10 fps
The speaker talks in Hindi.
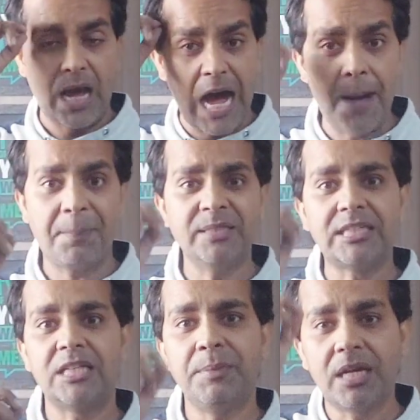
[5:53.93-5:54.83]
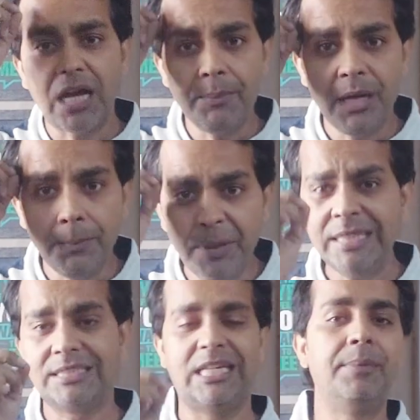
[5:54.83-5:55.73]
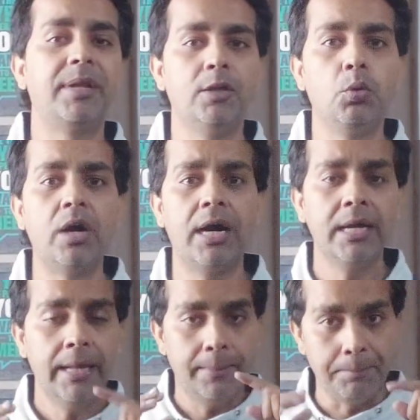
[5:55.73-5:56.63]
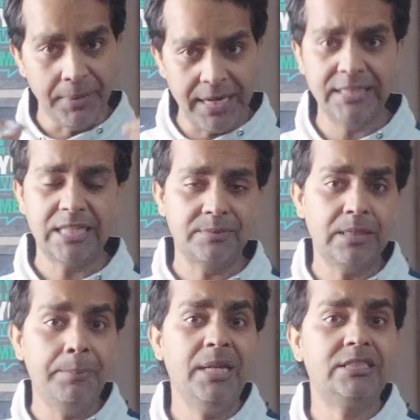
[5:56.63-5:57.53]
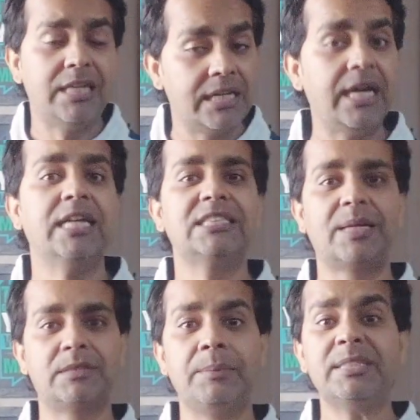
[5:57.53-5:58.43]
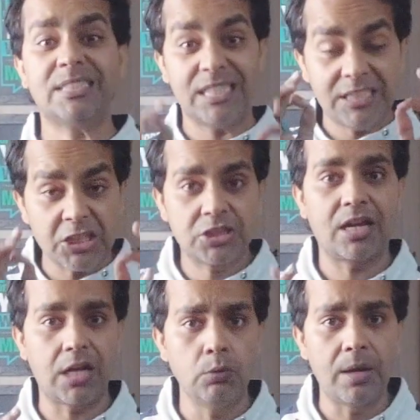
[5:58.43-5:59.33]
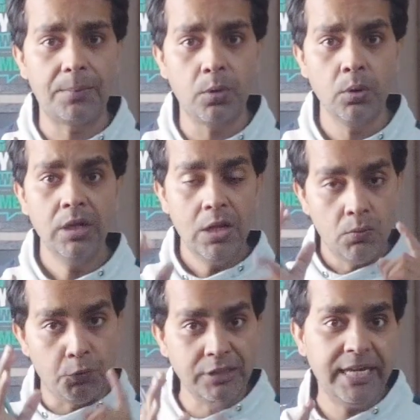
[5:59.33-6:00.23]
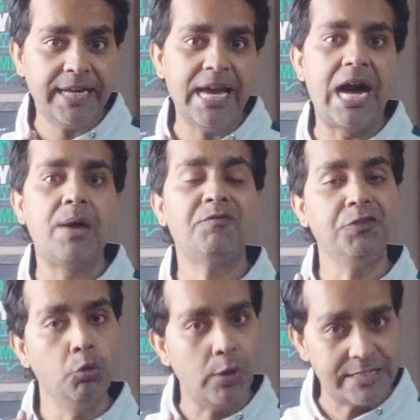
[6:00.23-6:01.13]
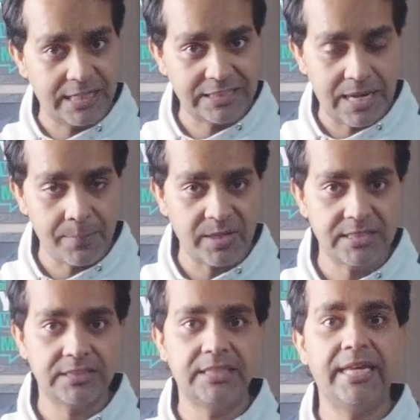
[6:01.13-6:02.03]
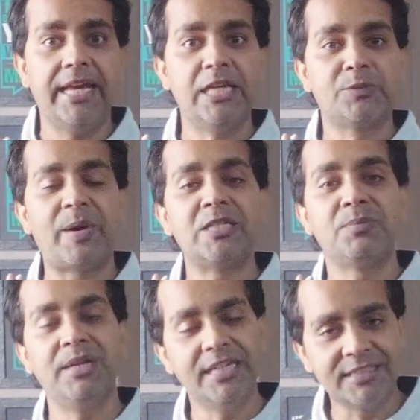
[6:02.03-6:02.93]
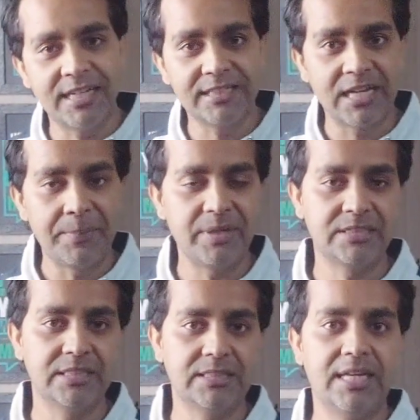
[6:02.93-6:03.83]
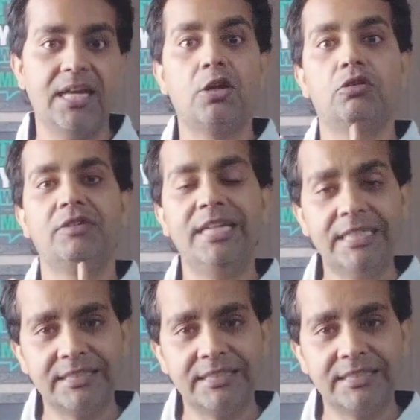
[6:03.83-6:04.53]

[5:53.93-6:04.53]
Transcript: आपके साथ में कभी भी स्कैम नहीं होगा मेरे हिसाब से मेरी जानकारी के हिसाब से मैं सजेस्ट कर रहा हूँ आपको वो ये है कि आप आप फिनो के साथ काम कर सकते हैं स्पाइस मनी के साथ काम कर सकते हैं रॉयनेट के